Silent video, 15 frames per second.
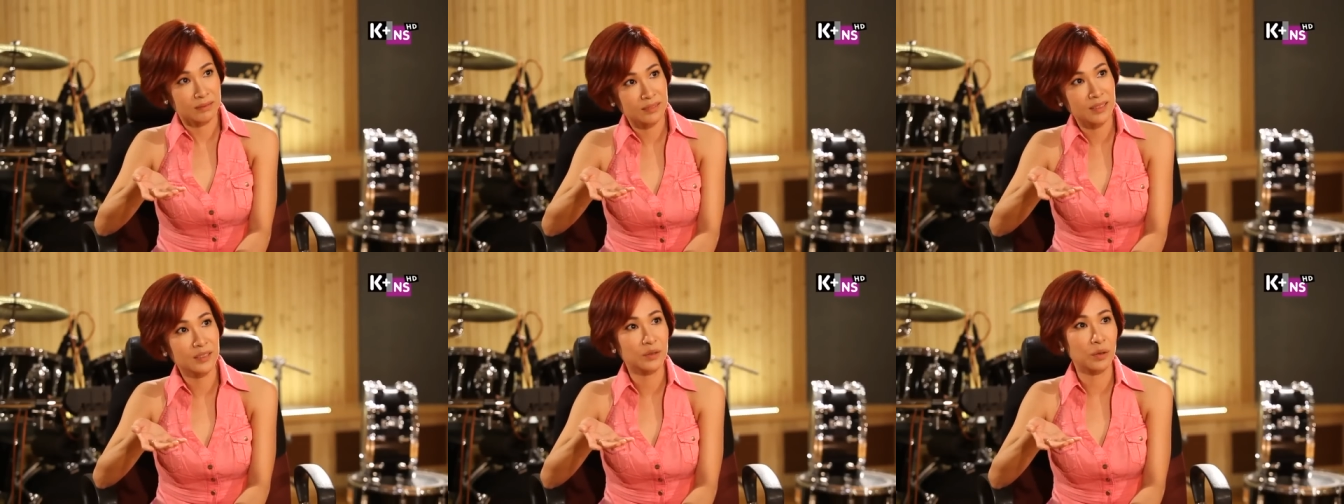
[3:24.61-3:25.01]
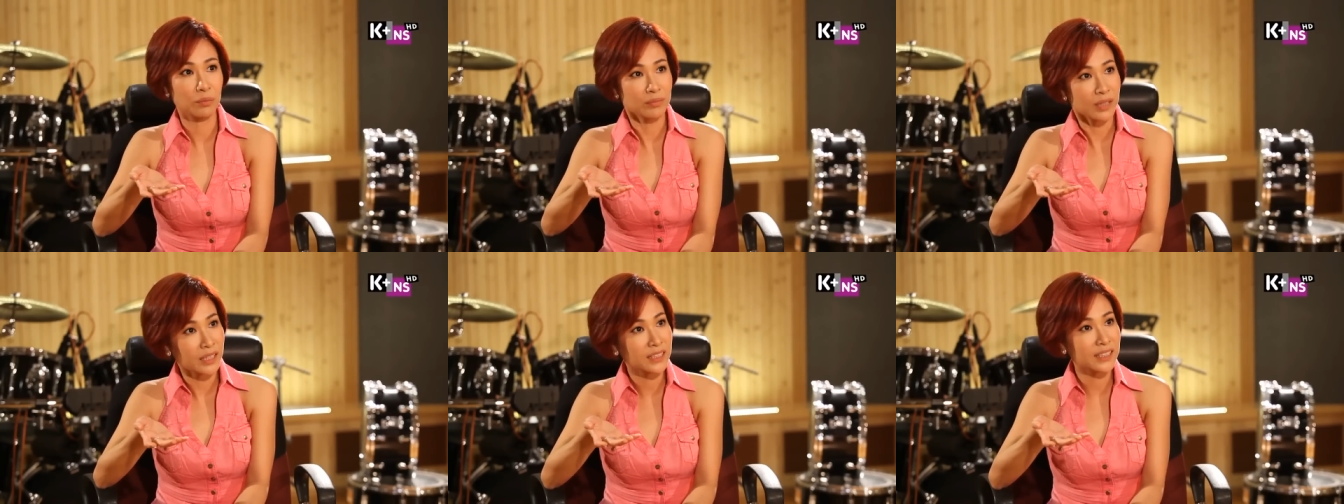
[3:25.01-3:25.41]
linh
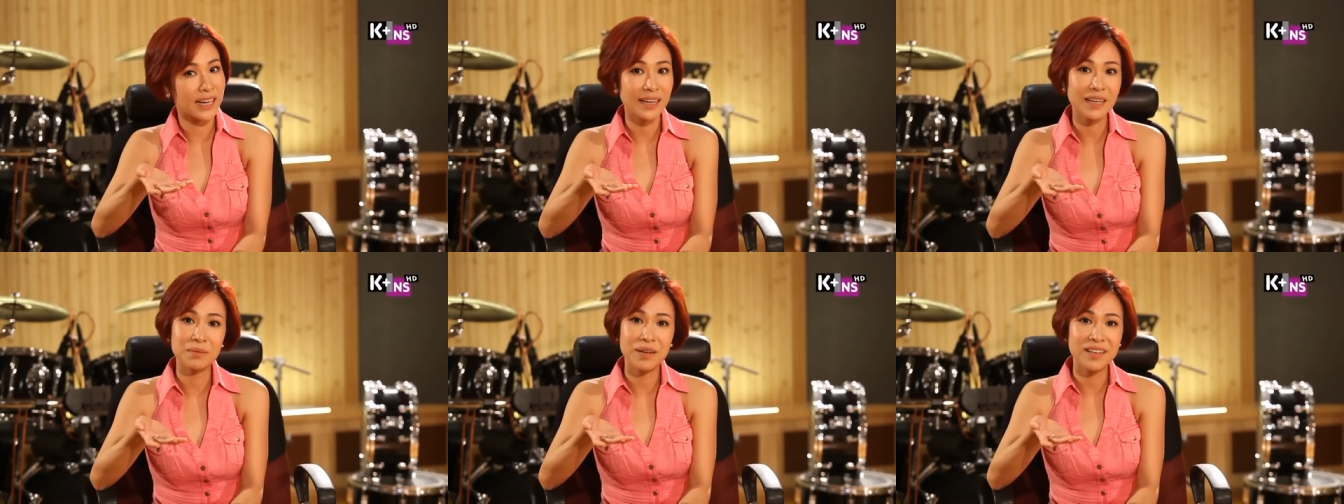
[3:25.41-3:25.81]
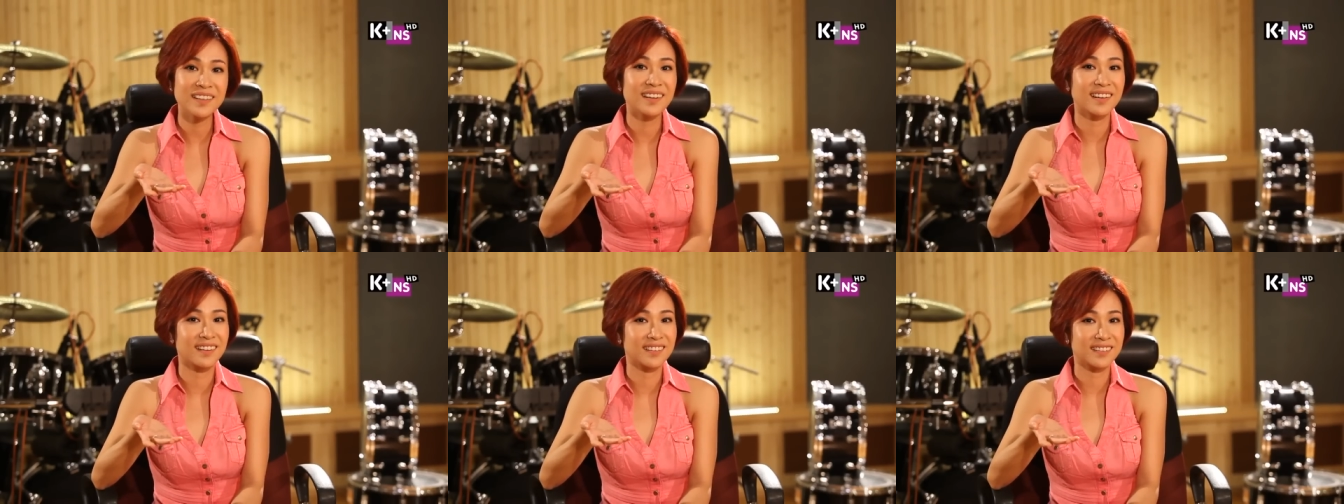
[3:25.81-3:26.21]
cũng thấy khá là bất
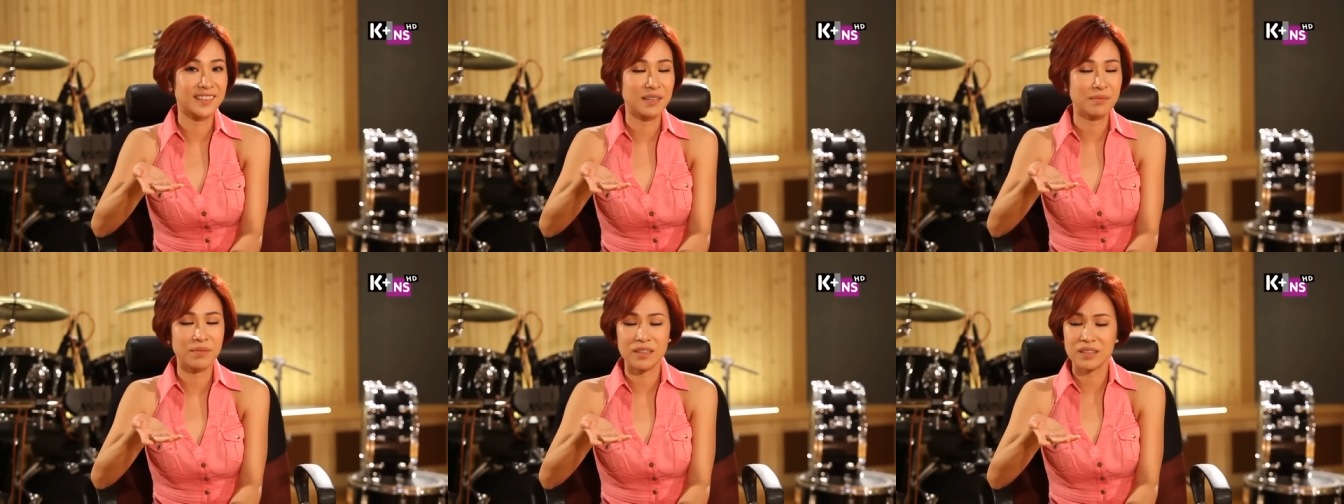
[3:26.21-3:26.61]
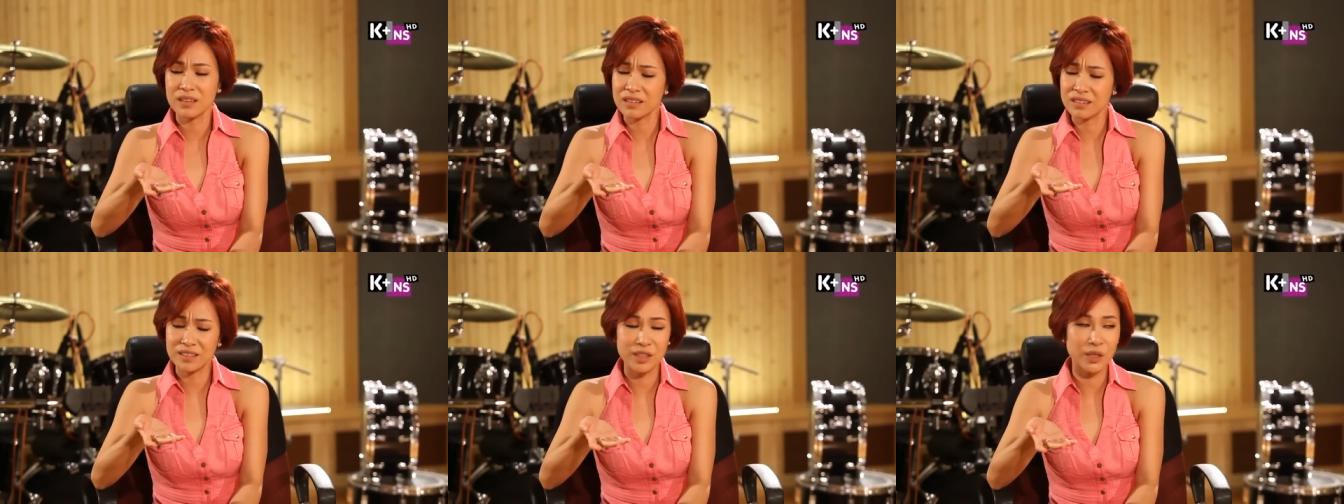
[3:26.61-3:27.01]
ngờ khi mà
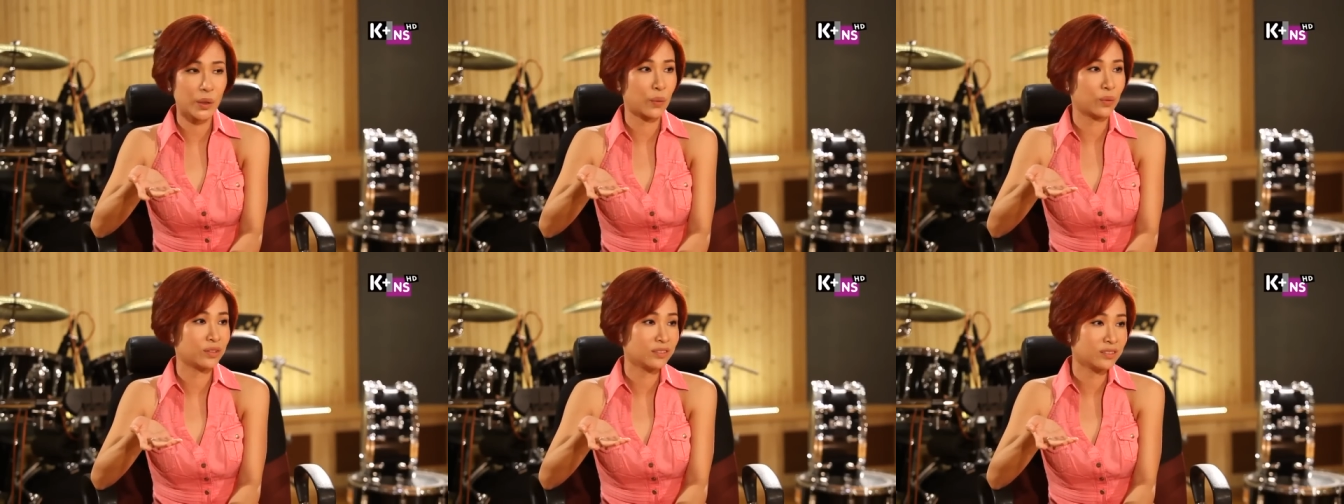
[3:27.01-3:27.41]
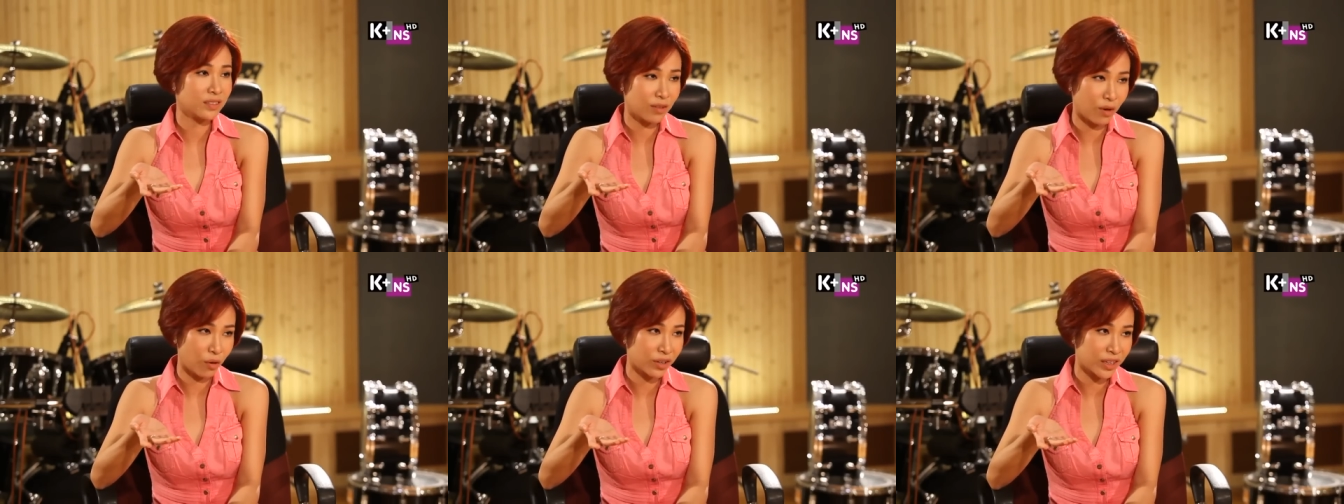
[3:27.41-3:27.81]
rất nhiều chương
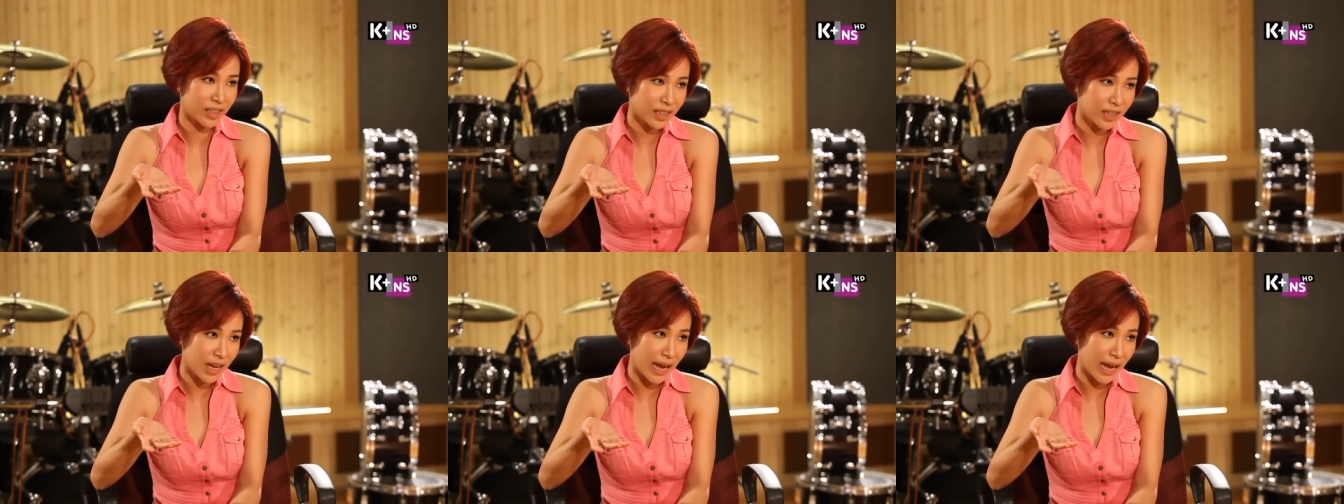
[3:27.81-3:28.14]
trình hội nghị khách